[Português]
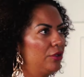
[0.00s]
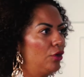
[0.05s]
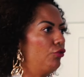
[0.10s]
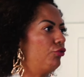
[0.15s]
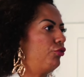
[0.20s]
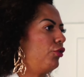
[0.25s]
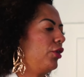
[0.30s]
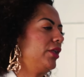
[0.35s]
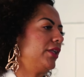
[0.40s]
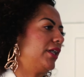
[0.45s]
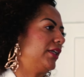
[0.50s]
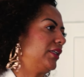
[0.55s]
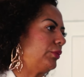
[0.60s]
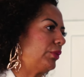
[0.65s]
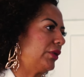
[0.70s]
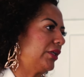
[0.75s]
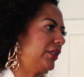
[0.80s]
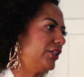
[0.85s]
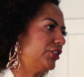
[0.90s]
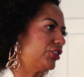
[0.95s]
Não foi nada
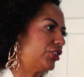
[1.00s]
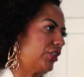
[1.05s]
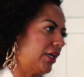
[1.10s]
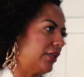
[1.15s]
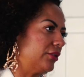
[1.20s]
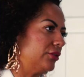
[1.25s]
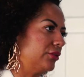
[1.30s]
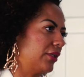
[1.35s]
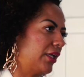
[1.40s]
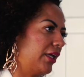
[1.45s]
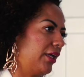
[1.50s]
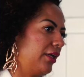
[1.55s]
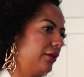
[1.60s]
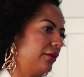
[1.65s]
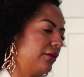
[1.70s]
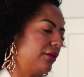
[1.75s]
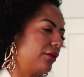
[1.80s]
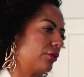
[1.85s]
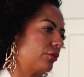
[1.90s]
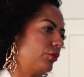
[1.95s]
planejado, né?
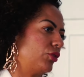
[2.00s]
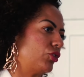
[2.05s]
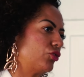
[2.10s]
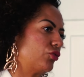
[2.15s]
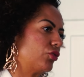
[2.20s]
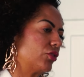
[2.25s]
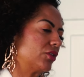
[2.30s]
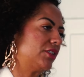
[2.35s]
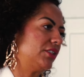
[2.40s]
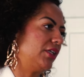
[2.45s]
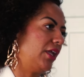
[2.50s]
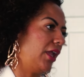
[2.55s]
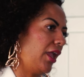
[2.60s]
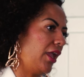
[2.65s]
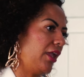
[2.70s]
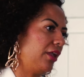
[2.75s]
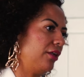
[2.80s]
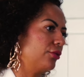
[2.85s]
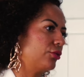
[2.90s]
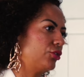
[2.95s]
Eu me
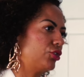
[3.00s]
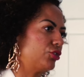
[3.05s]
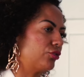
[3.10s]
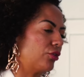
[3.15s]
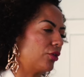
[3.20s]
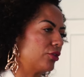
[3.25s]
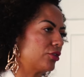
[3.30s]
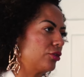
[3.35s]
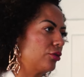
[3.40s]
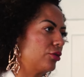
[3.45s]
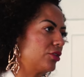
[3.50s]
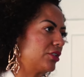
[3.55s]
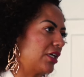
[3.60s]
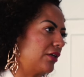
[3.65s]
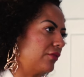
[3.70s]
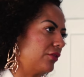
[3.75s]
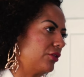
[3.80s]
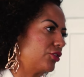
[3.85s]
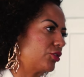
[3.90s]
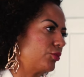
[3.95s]
divorciei, o divórcio não
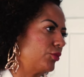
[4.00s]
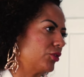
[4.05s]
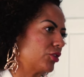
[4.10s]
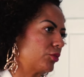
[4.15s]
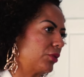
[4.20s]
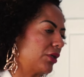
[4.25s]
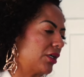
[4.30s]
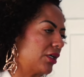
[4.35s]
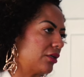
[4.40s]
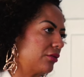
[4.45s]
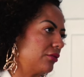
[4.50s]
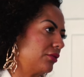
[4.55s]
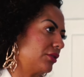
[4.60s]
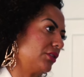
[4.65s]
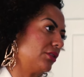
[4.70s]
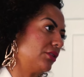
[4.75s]
estava nos meus planos,